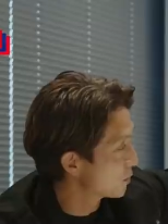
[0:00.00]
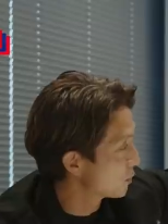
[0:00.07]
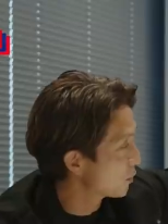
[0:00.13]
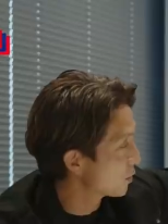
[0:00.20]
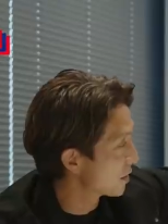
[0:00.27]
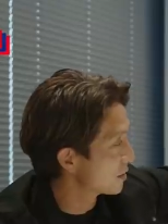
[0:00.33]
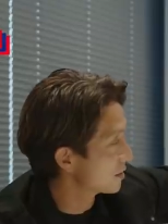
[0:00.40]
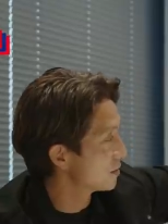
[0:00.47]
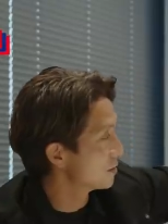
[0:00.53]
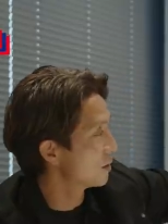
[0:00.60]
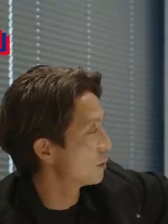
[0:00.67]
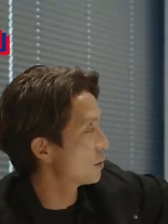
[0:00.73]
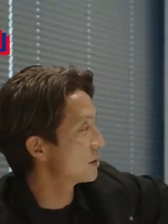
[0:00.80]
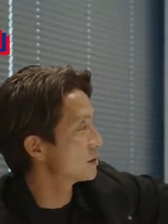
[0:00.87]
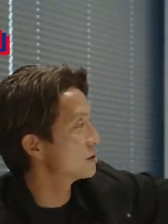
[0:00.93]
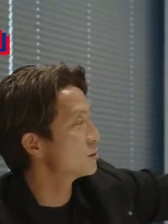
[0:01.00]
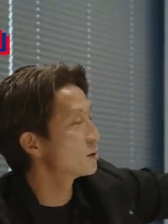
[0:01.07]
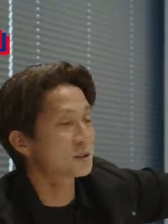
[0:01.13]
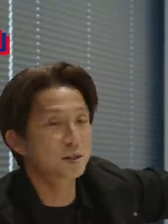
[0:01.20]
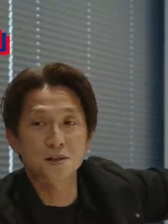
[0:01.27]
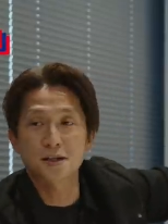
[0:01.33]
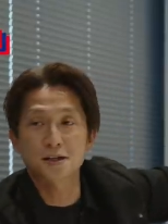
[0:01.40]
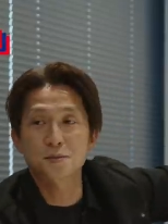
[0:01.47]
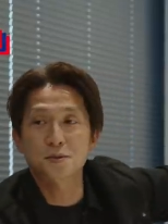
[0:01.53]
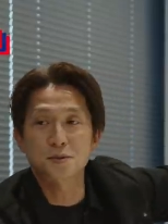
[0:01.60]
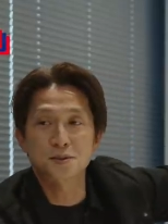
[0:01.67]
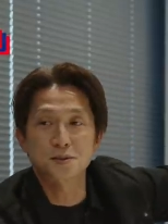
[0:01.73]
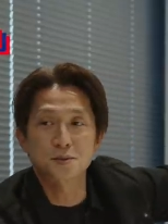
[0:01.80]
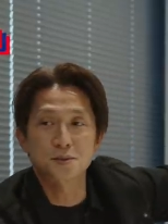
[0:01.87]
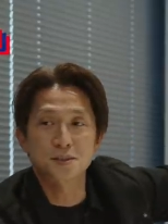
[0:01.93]
どこかっていうのは僕は注目してるのは秋元
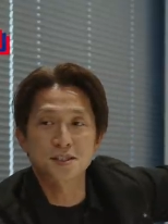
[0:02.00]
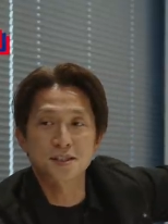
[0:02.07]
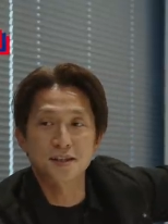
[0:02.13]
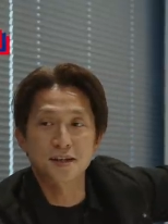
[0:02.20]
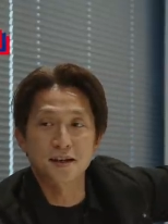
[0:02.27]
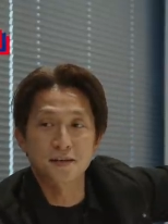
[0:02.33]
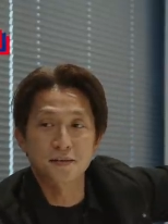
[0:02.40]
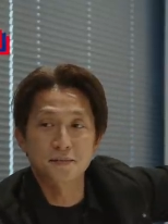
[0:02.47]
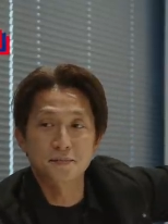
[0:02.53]
注目してて、